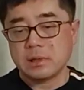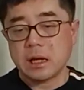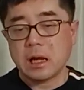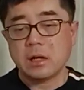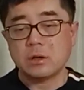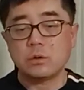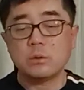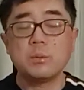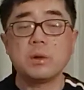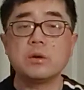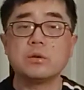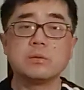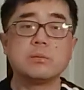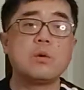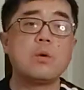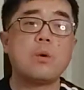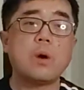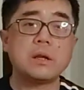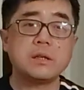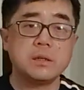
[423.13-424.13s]
还是说没有什
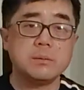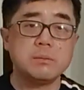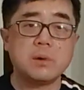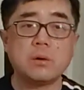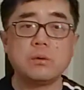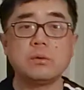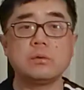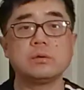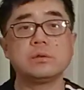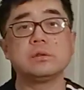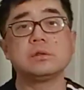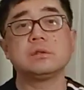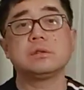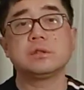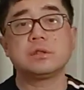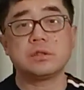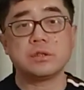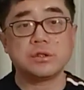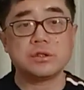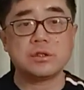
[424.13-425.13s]
么环境保护实